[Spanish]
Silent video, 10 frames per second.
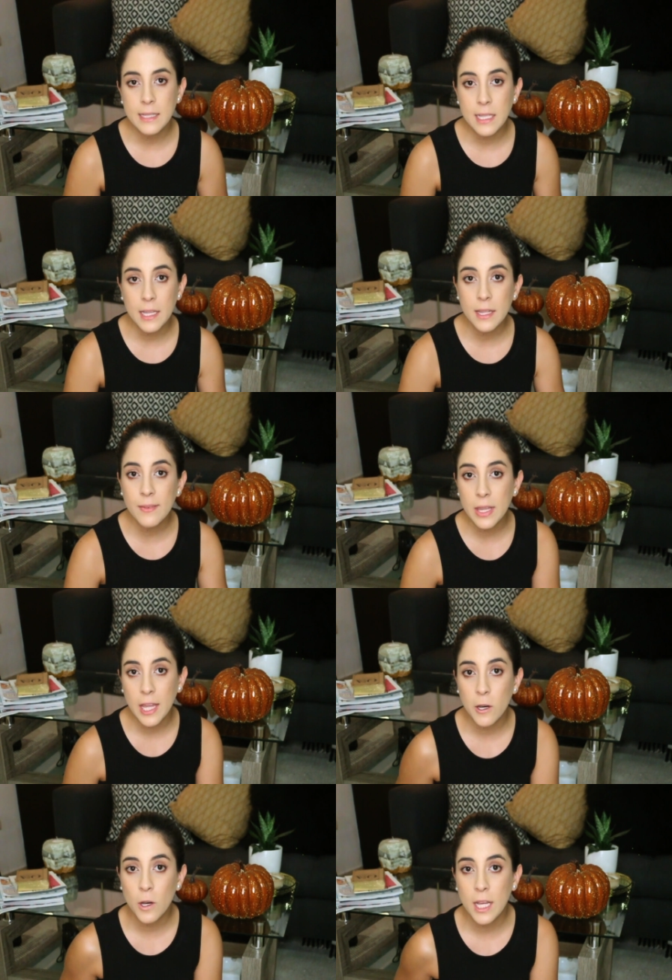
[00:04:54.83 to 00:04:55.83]
El siguiente
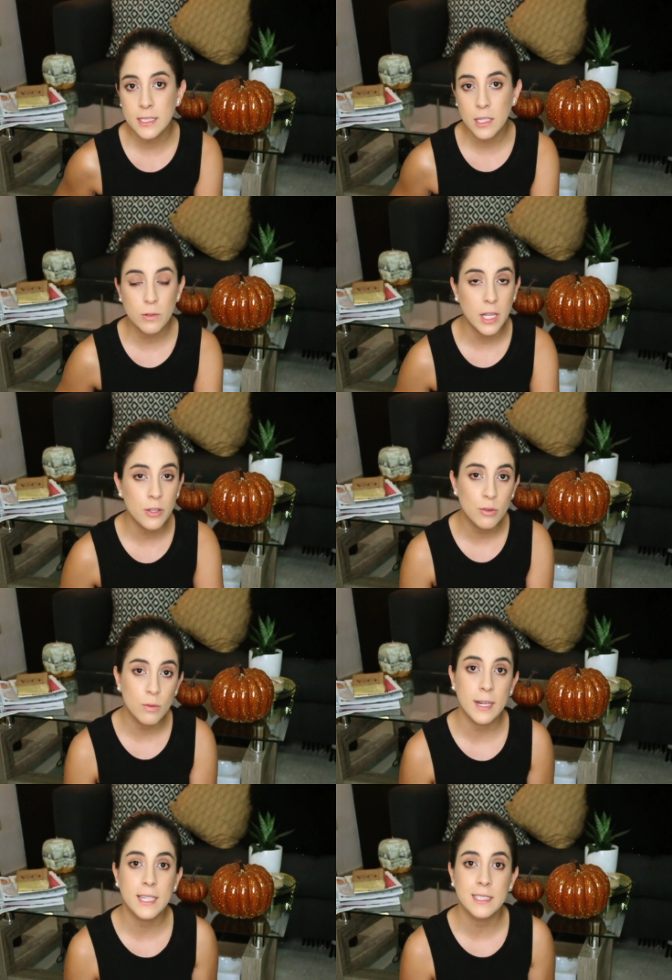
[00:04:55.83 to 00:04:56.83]
video es de una
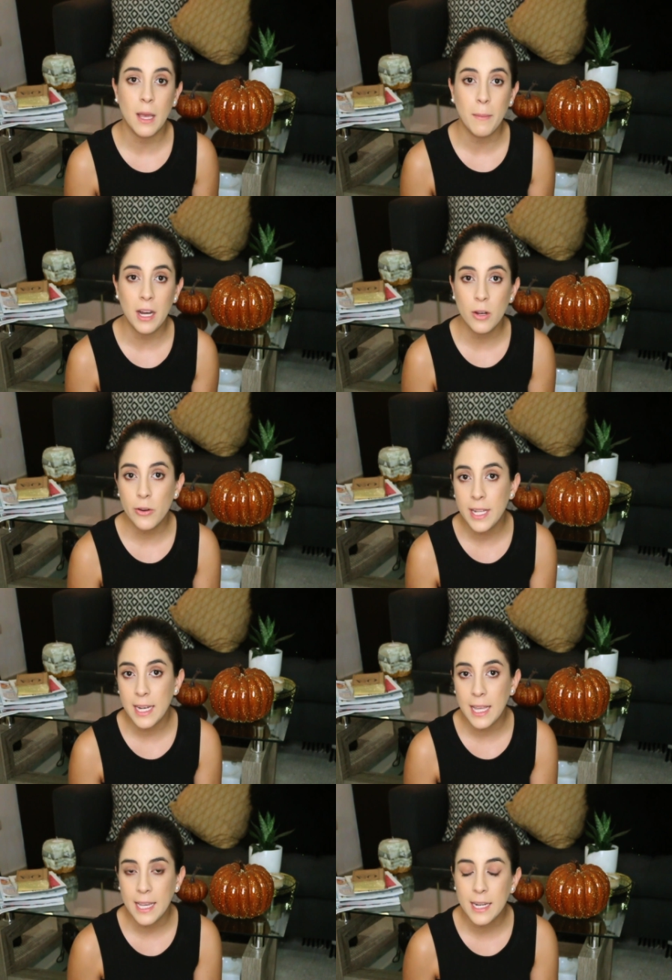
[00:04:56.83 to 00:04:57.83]
youtuber que se llama Loi
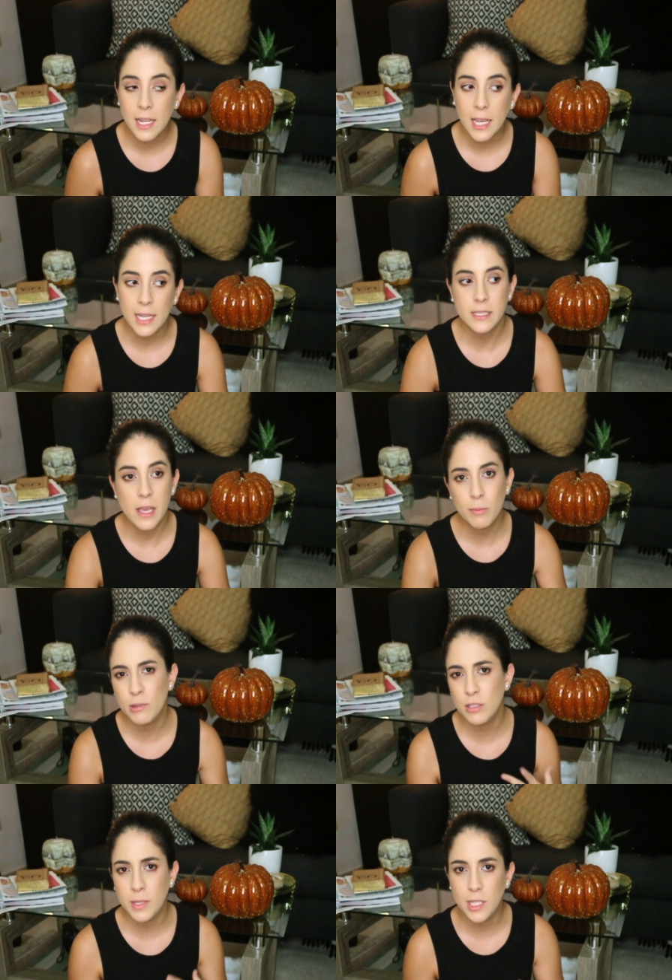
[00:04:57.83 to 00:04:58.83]
Lane, que hace
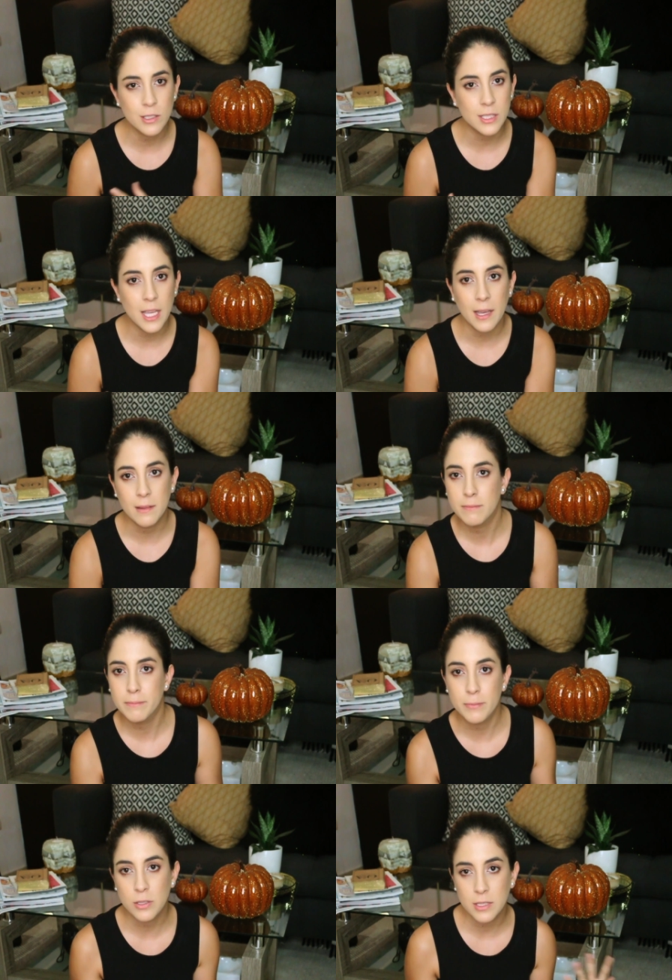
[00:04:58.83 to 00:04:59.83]
puros videos de
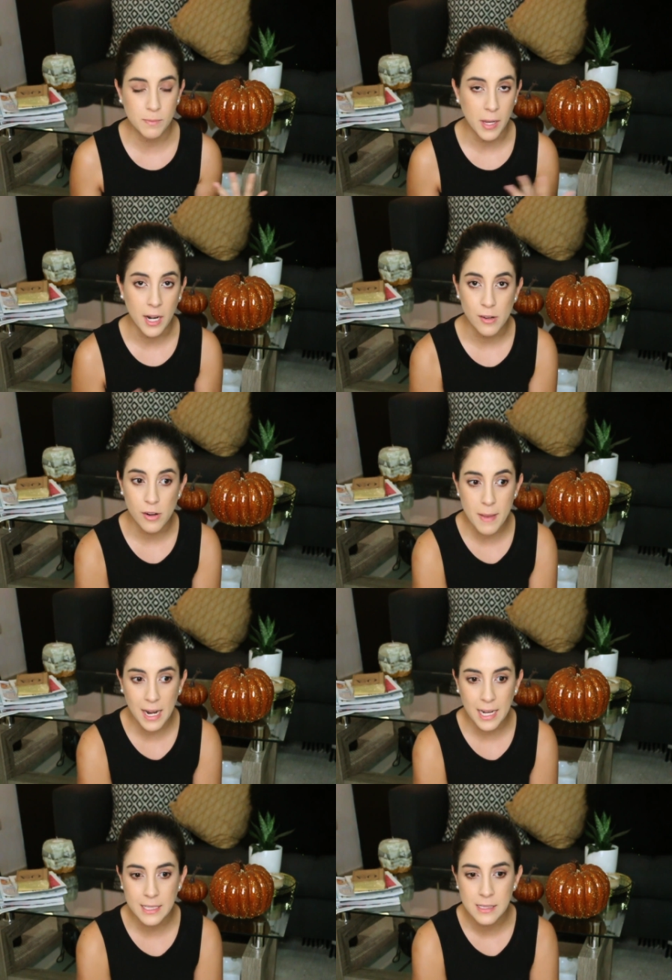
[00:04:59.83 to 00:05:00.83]
cosas
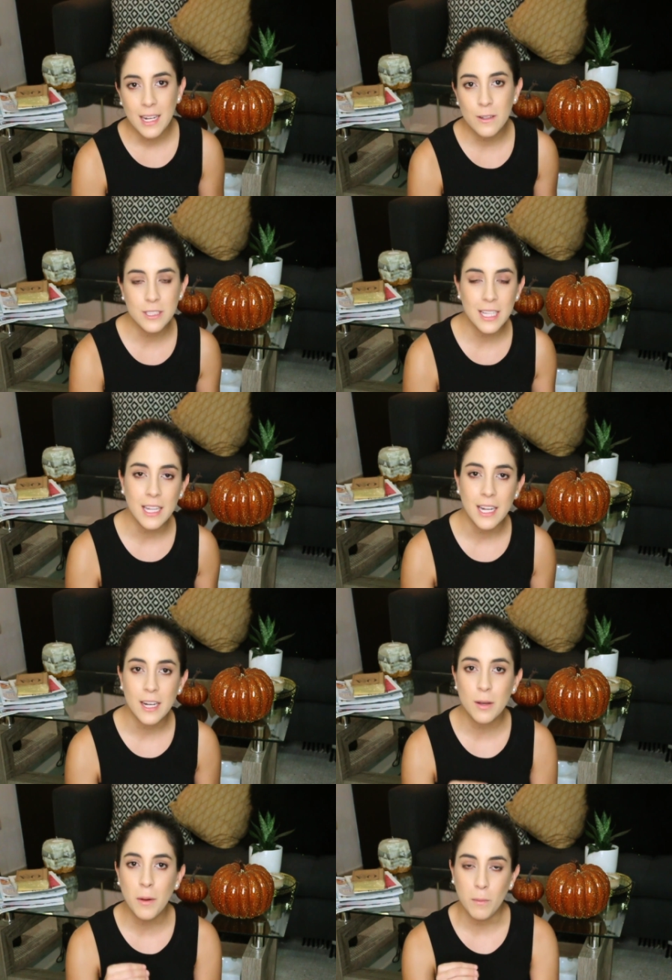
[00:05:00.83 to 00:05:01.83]
paranormales y le gusta
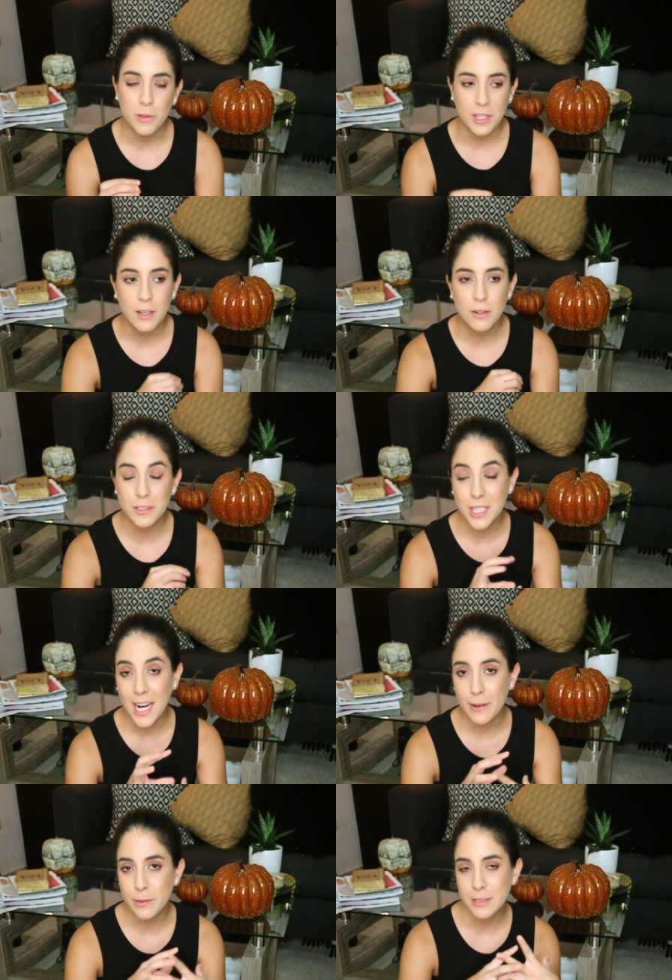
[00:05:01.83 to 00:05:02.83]
tener como muñecos
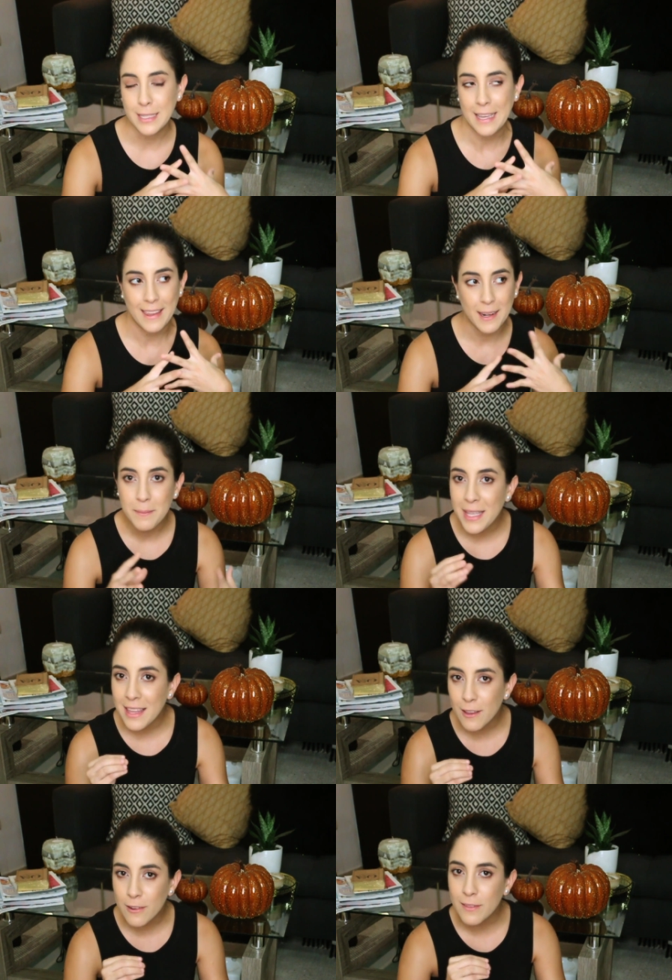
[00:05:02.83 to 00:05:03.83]
raros que dan
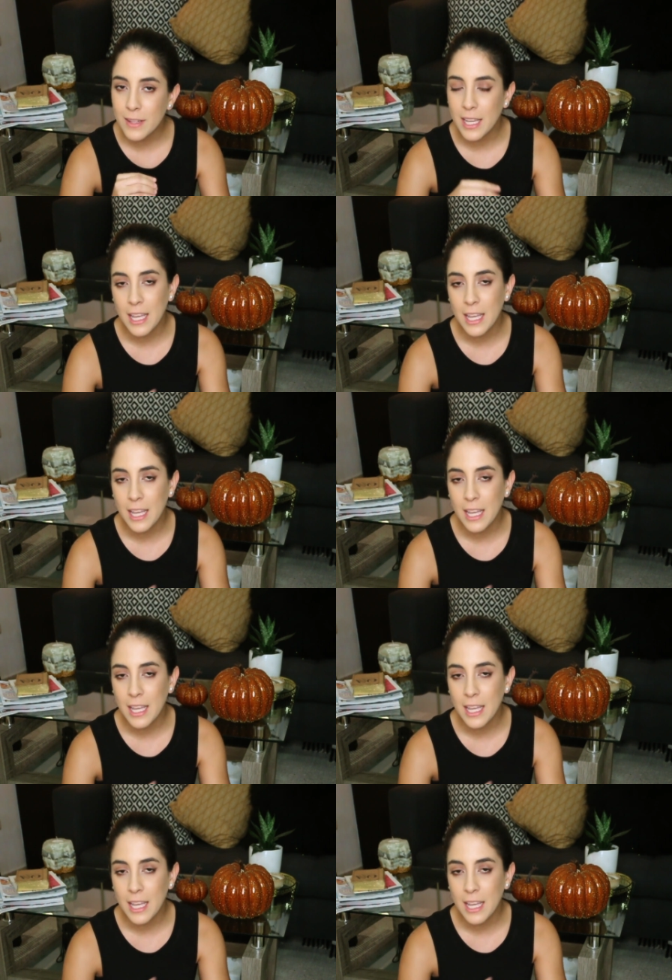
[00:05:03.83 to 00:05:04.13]
miedo